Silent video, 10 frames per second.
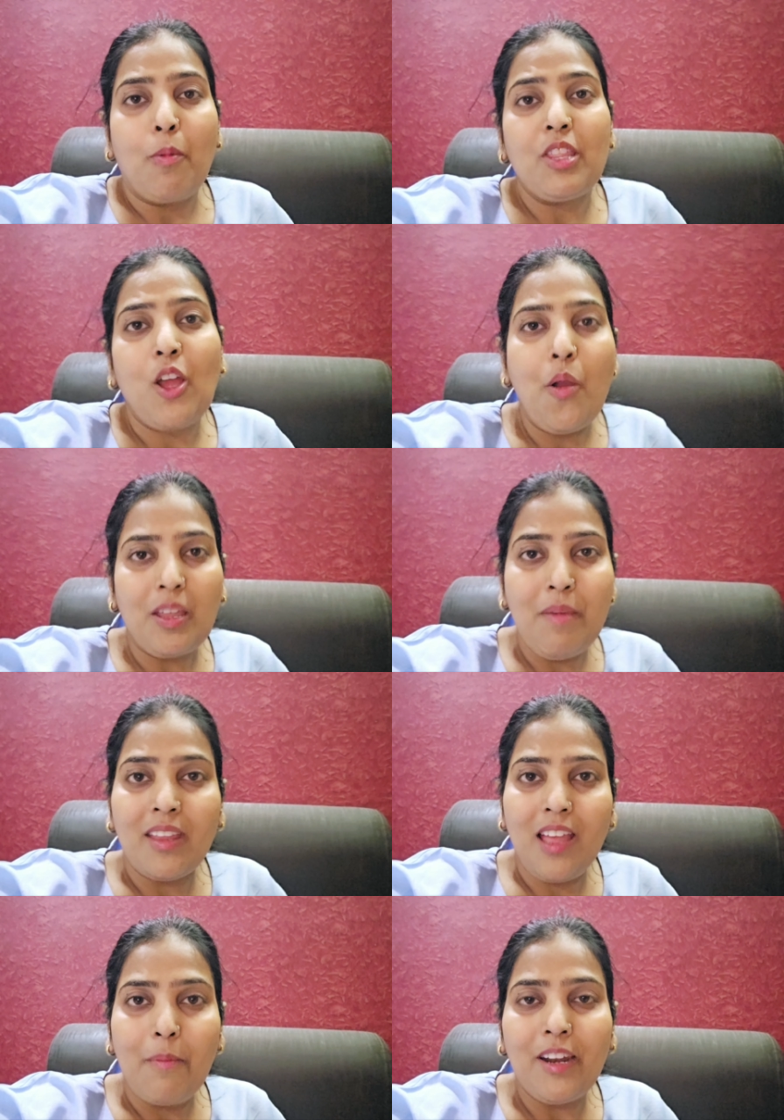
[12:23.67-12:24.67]
तो आपको
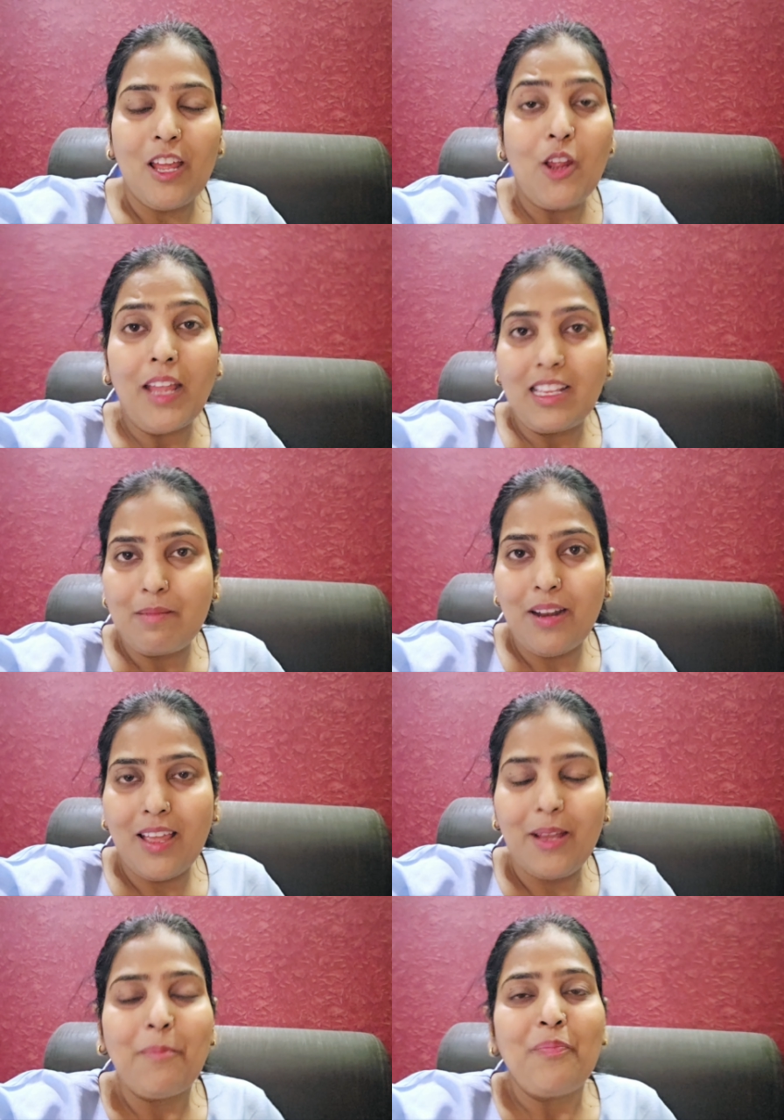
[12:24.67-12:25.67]
दिखाऊंगी मैंने क्या बनाया और
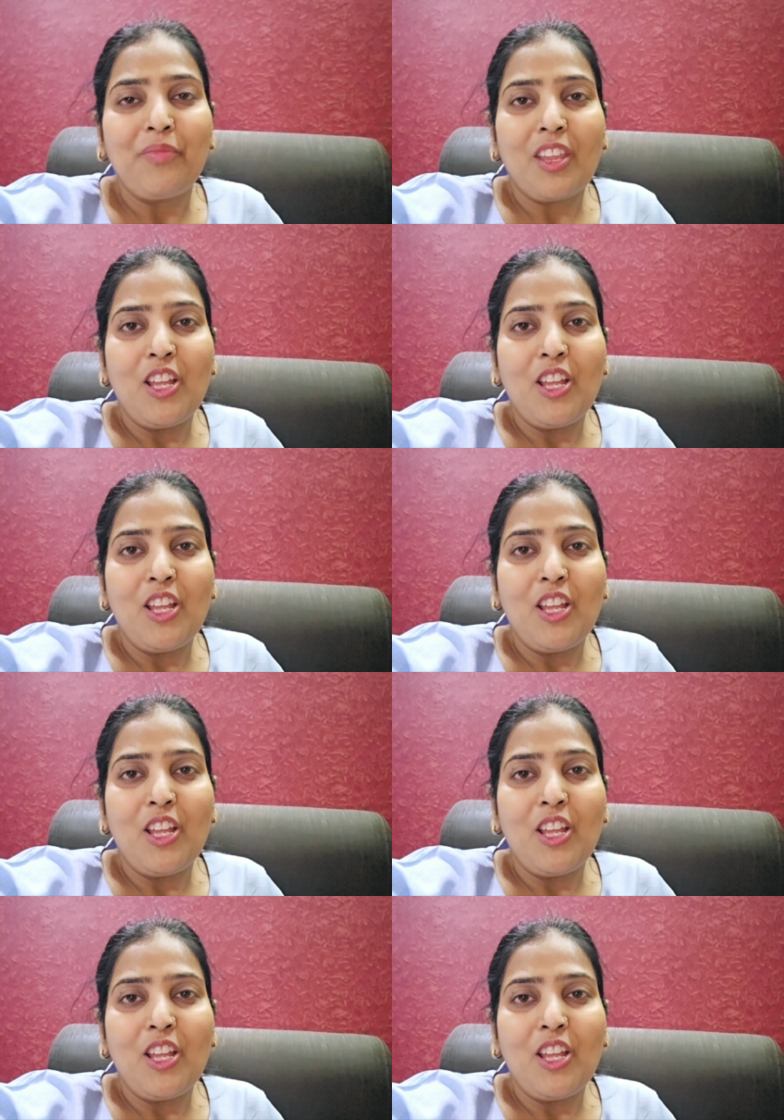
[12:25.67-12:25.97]
कैसे बनाया